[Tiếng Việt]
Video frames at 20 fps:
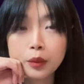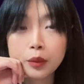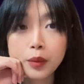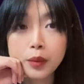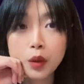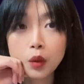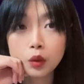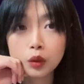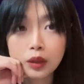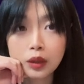
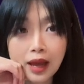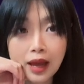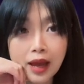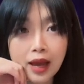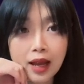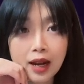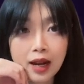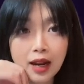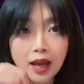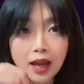miêu
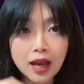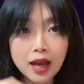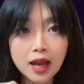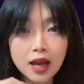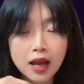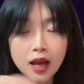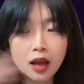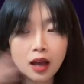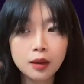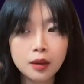tả
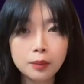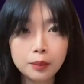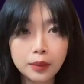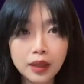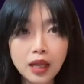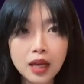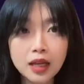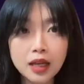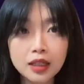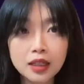là
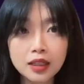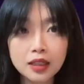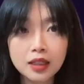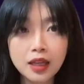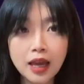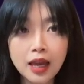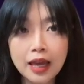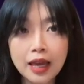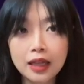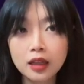Play
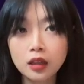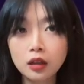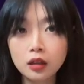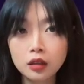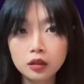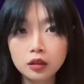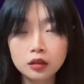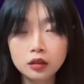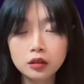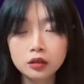and
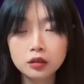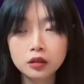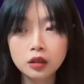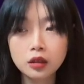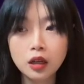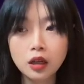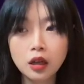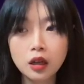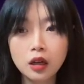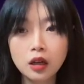Own
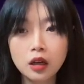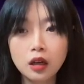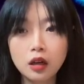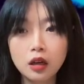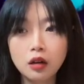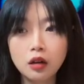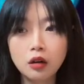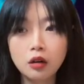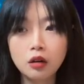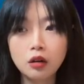
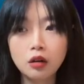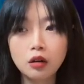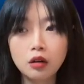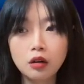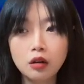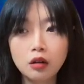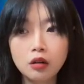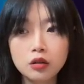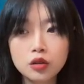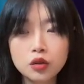
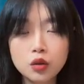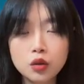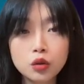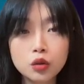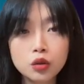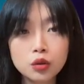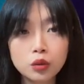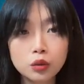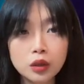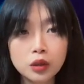uh,
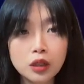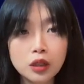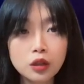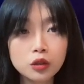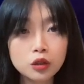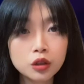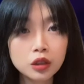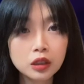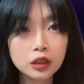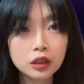Social
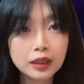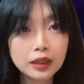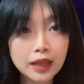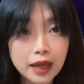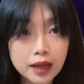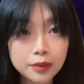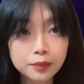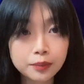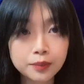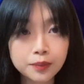Deduction Game